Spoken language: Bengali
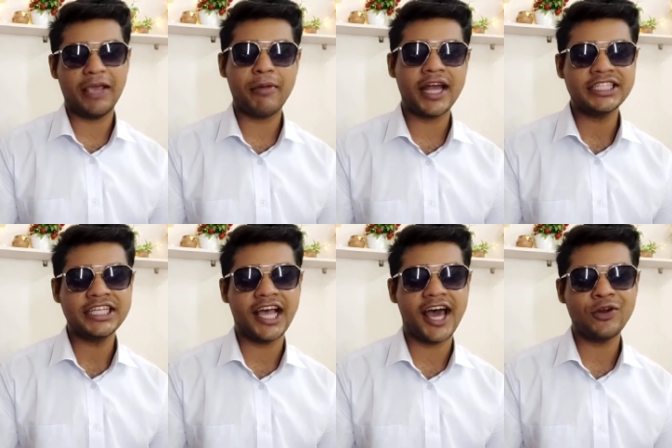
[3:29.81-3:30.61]
এবার
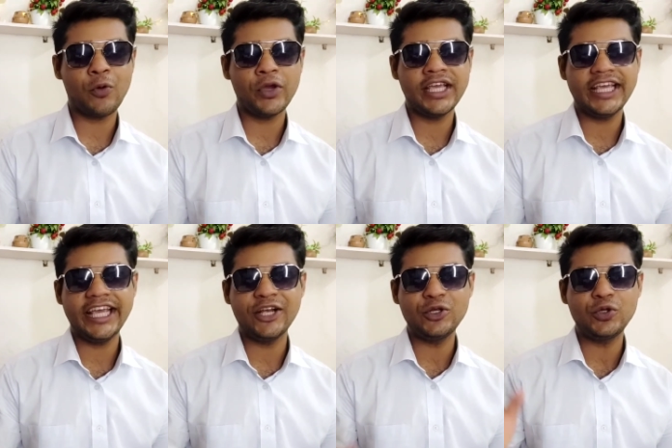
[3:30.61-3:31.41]
সে আর ওই
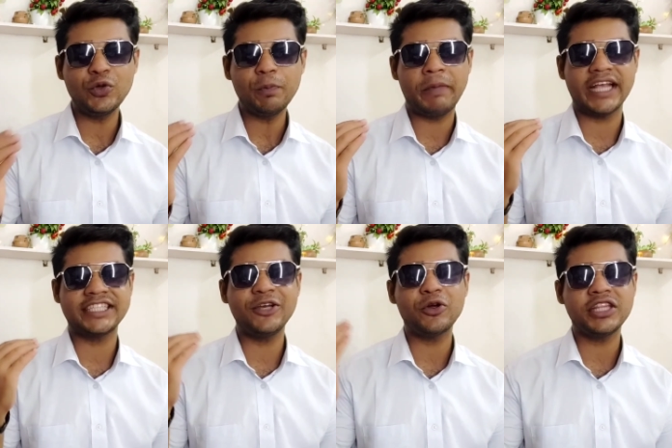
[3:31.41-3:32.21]
একটু
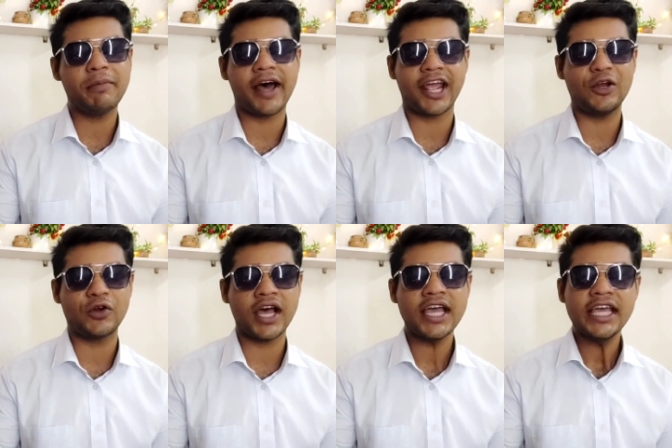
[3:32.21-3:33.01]
বেশি গতি
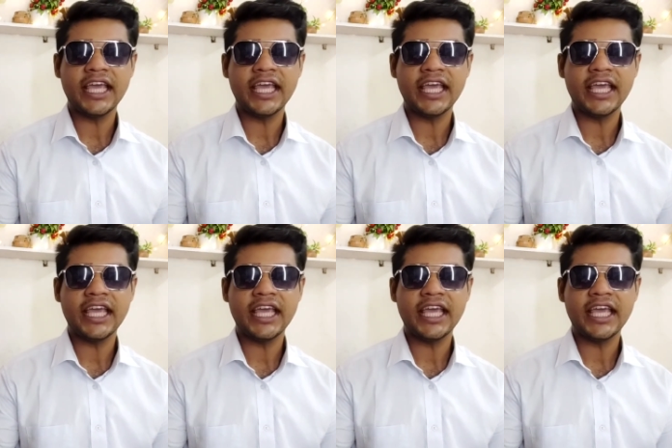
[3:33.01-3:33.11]
বাড়াইলো না